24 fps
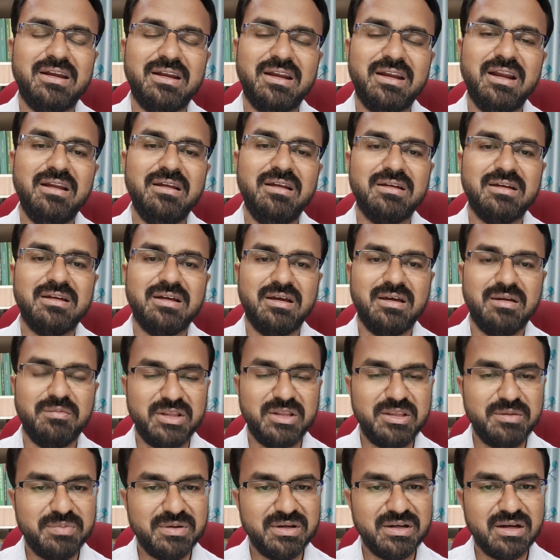நல்ல
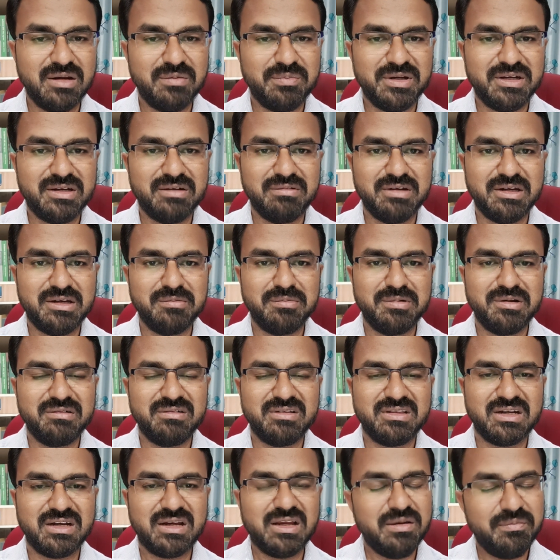மதிப்பெண்கள் பெற்று வெற்றி
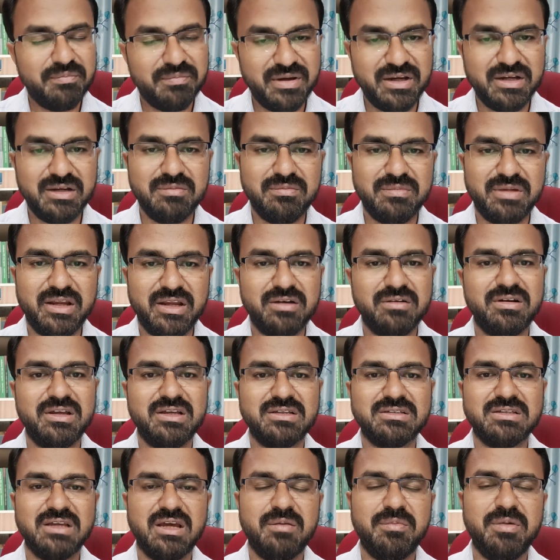பெறுவதற்கு மீண்டும் என்னுடைய
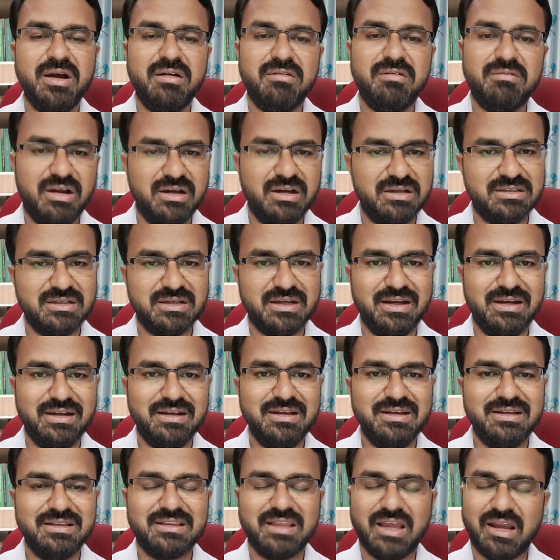சார்பாக வாழ்த்துக்கள்
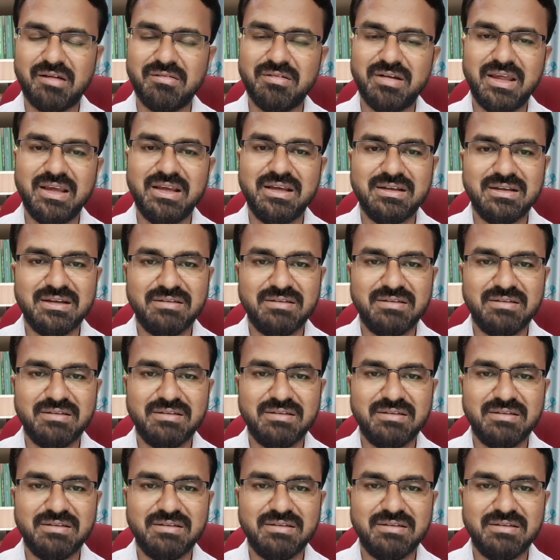தகவலை